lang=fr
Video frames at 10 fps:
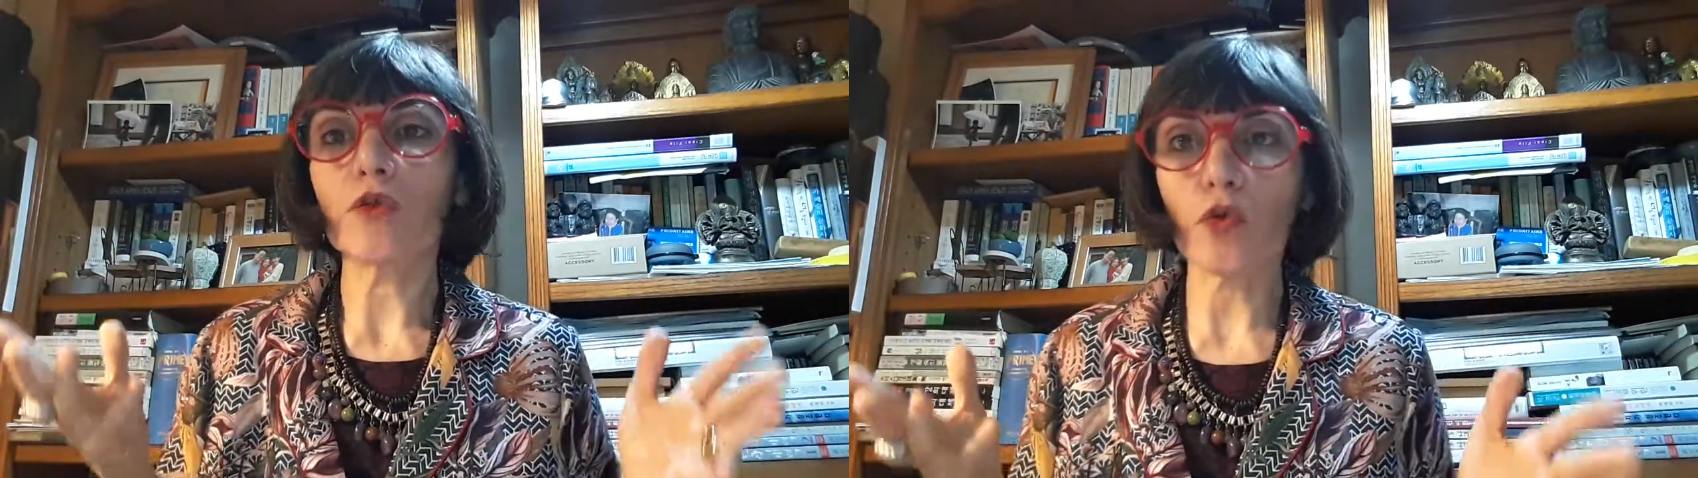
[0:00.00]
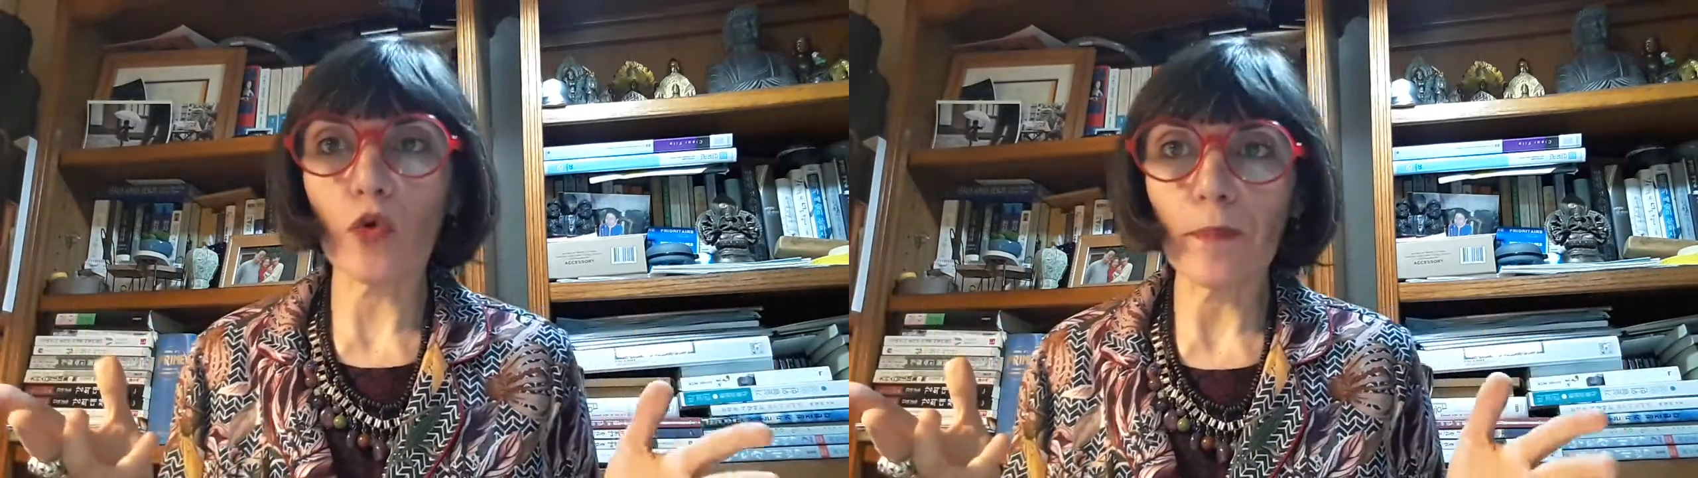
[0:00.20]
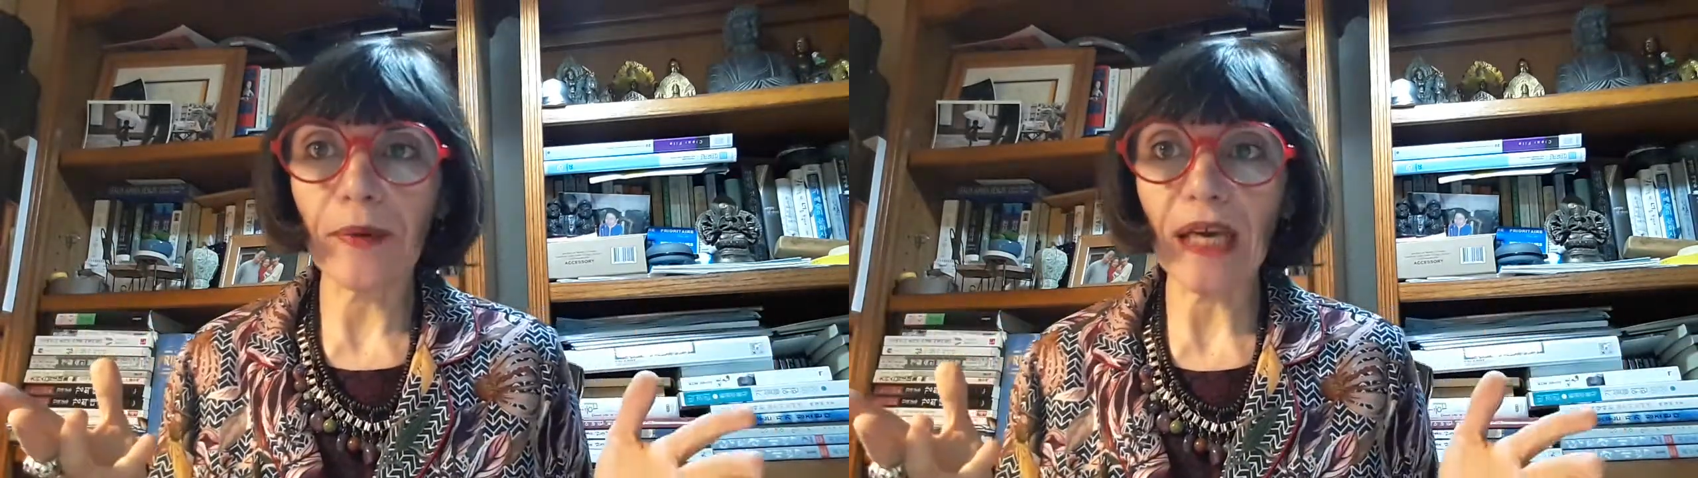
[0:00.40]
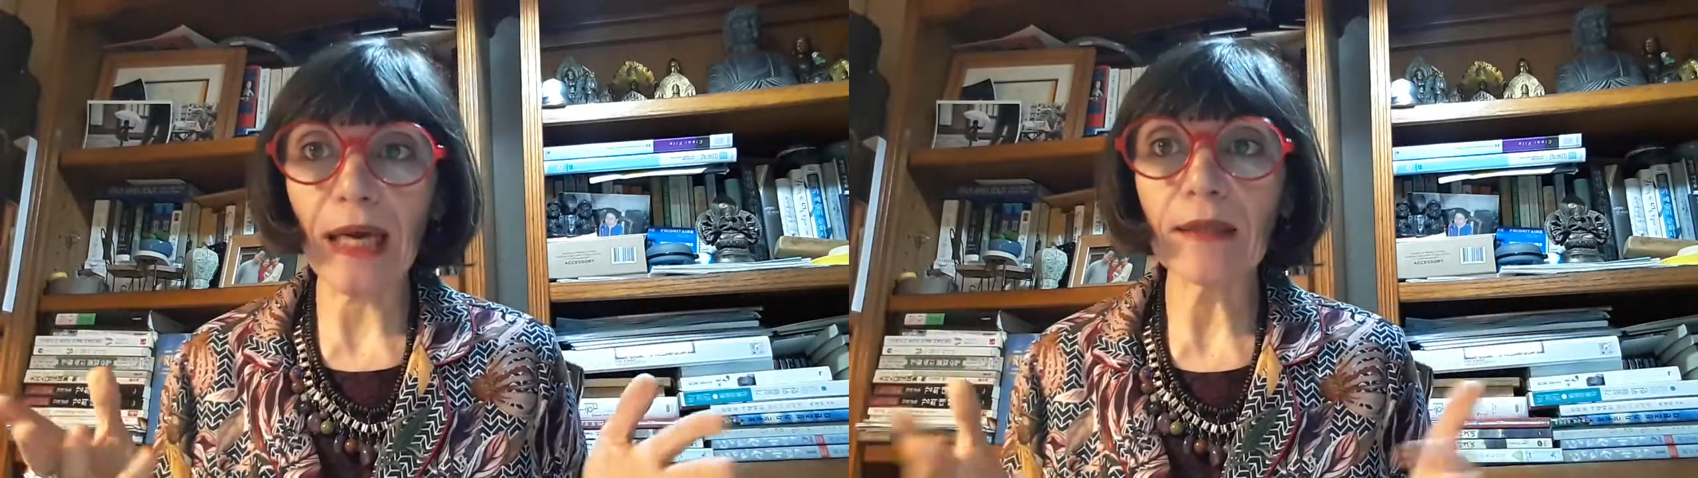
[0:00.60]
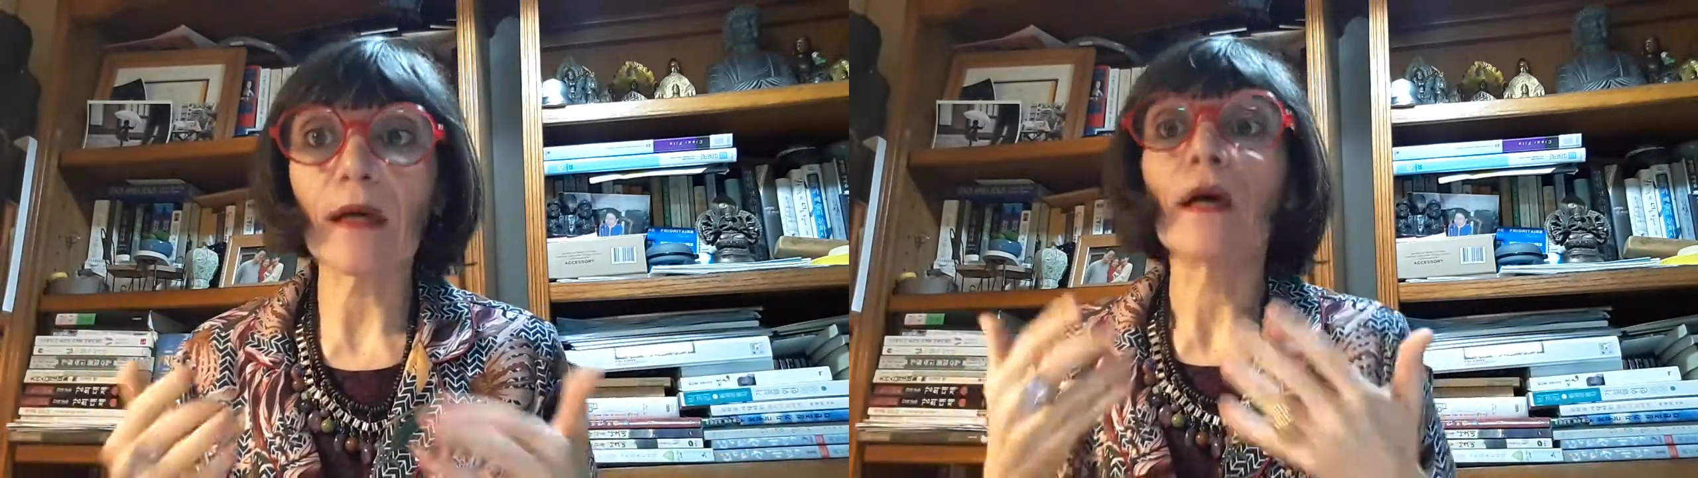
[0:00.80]

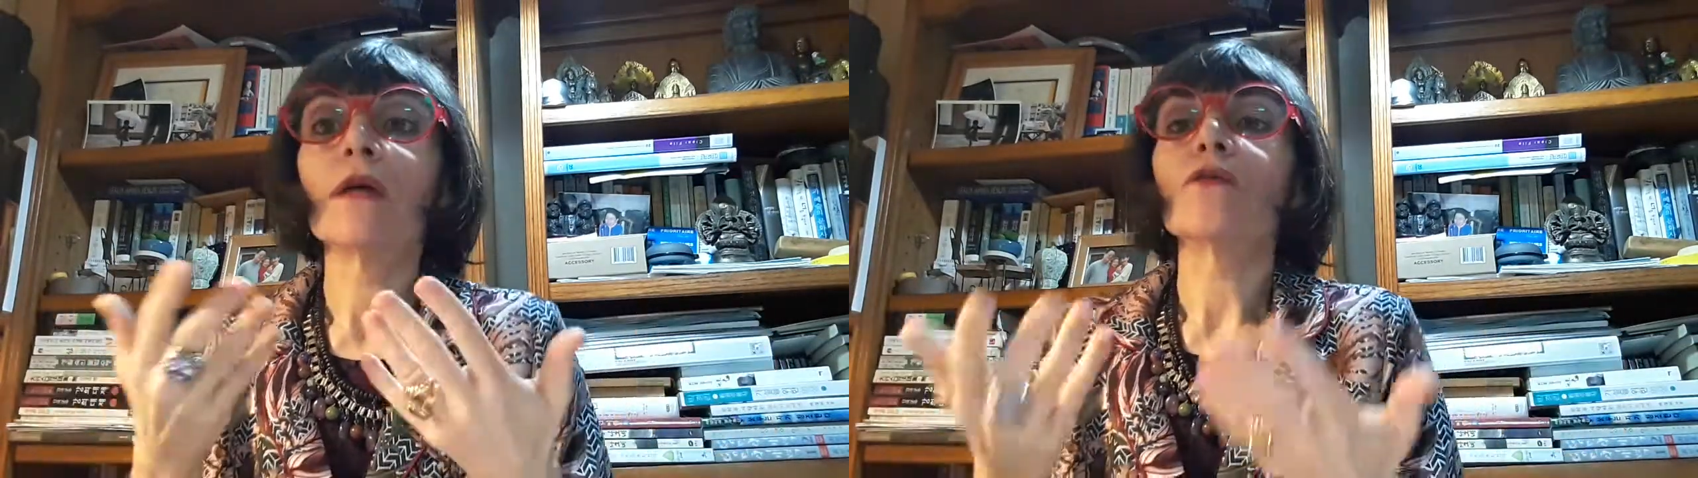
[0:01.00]
européennes.